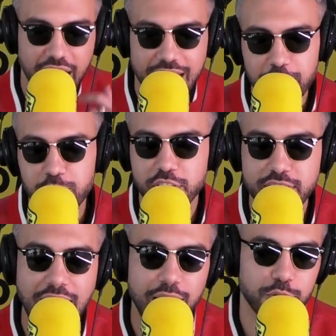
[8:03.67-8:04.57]

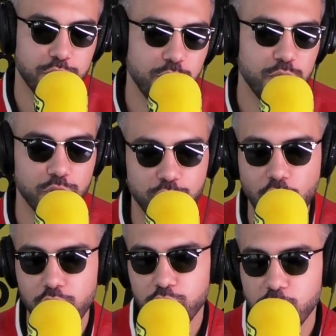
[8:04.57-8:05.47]
Leggendario sul mio
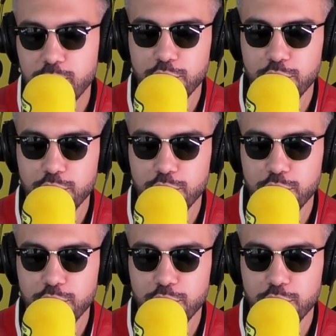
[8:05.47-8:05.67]
trono col mio